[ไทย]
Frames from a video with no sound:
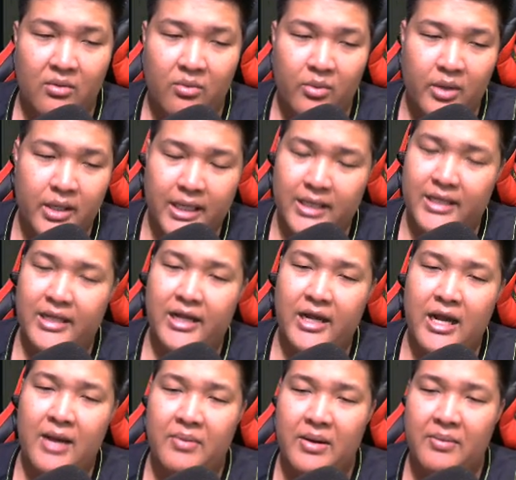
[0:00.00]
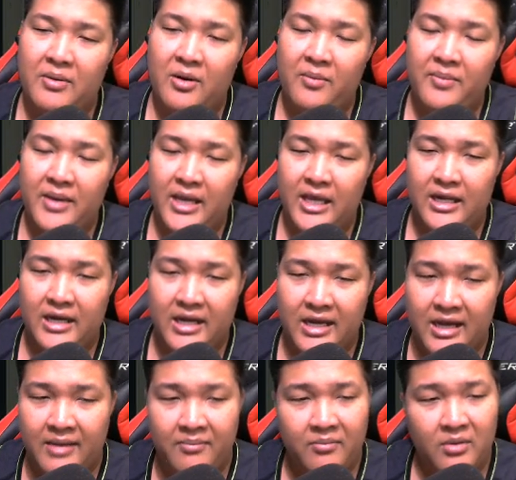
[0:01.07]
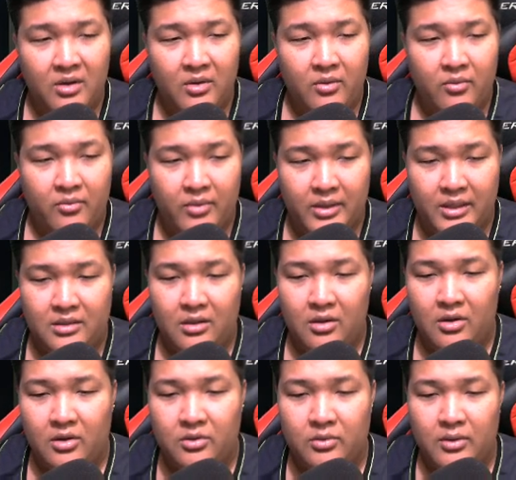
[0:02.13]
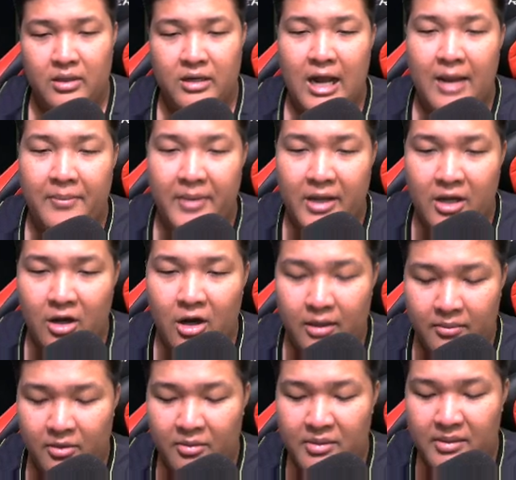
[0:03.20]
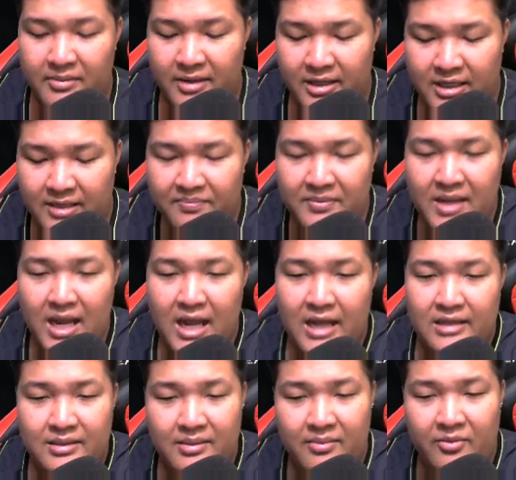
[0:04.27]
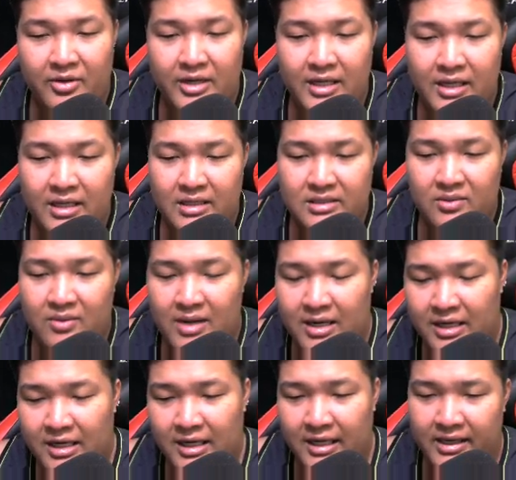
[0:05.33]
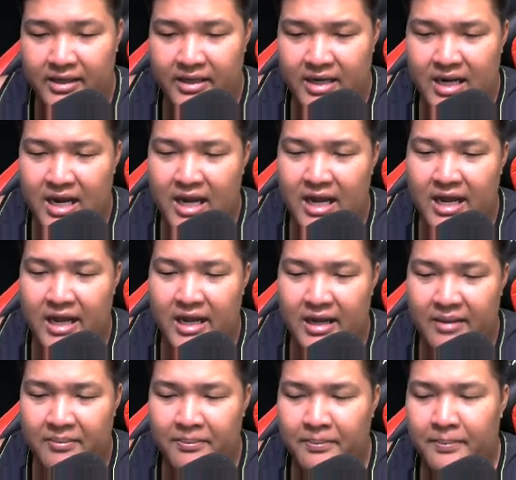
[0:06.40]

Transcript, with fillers: Wallet นะครับ และพร้อมเพย์นะครับ วันนี้ต้องขอตัวลาไปก่อน พบกันใหม่คลิปหน้าสำหรับวันนี้ สวัสดีครับ